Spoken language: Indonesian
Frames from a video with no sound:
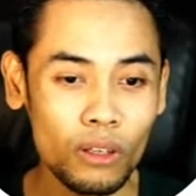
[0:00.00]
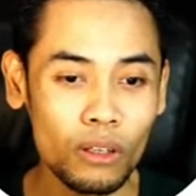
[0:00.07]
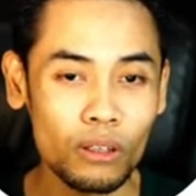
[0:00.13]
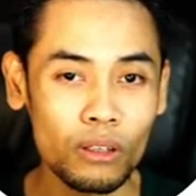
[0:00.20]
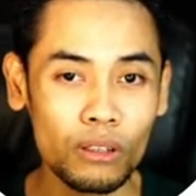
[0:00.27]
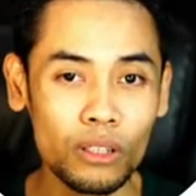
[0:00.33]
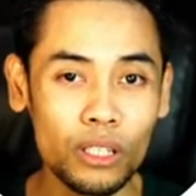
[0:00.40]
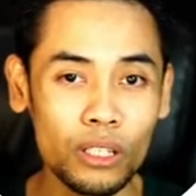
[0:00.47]

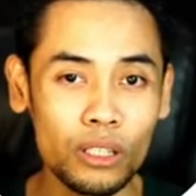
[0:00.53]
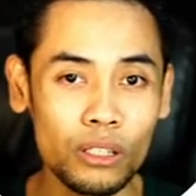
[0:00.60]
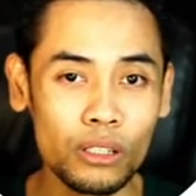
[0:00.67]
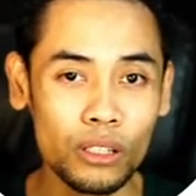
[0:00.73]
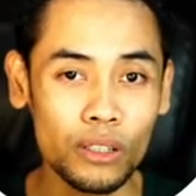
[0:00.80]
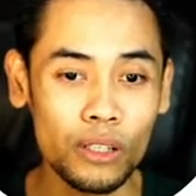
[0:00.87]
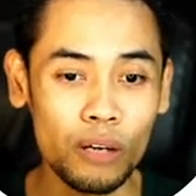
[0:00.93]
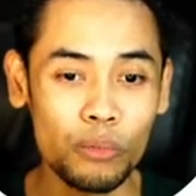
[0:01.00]
nih
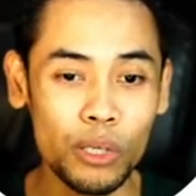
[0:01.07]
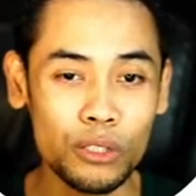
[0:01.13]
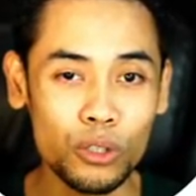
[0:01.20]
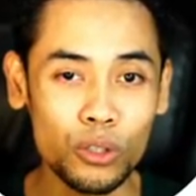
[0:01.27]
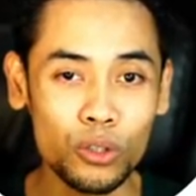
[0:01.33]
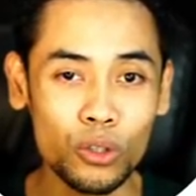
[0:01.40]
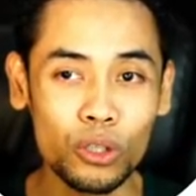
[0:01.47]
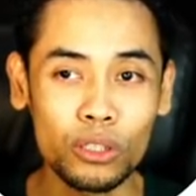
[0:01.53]
kita ambil
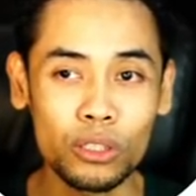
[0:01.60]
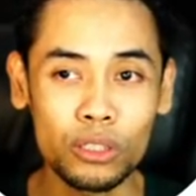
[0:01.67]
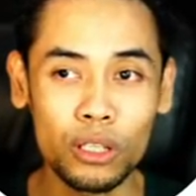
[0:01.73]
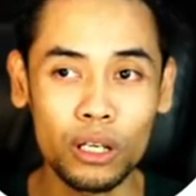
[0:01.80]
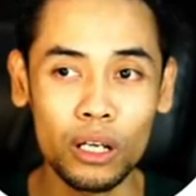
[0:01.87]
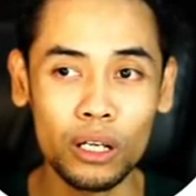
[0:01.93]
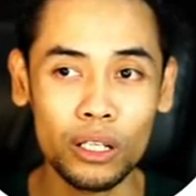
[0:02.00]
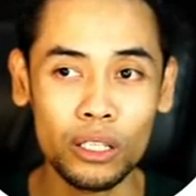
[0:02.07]
contoh
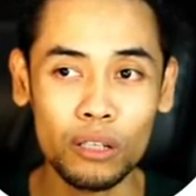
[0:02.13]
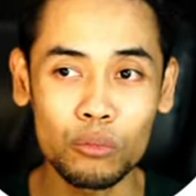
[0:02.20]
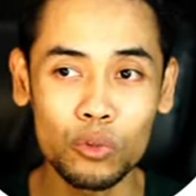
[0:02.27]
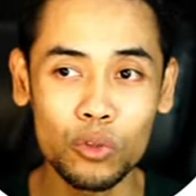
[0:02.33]
uh, kita buka